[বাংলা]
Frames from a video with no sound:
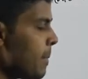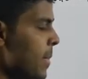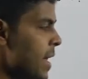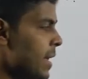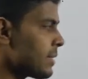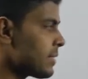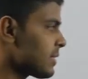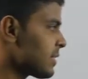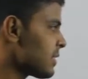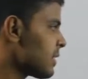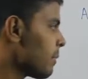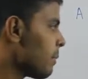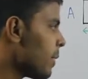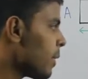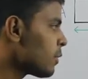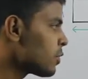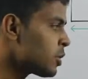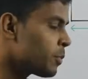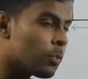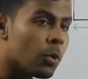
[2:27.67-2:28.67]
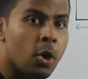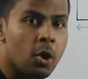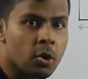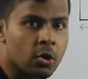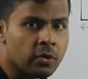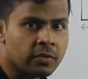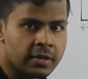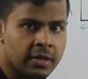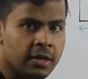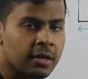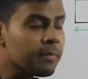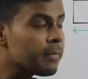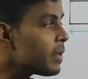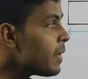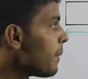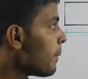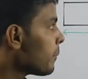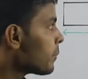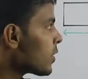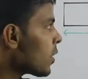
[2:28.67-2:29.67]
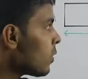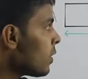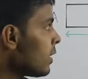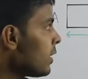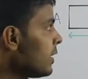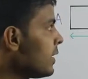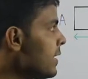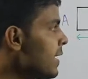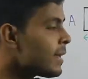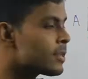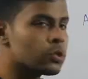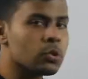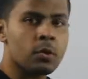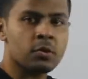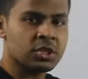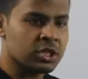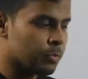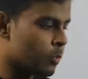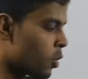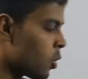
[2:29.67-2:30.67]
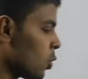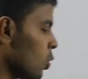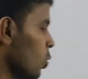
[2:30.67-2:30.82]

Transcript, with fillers: ম্যাস বা হচ্ছে ভর তাই না তাহলে ডিএক্স অংশের ভর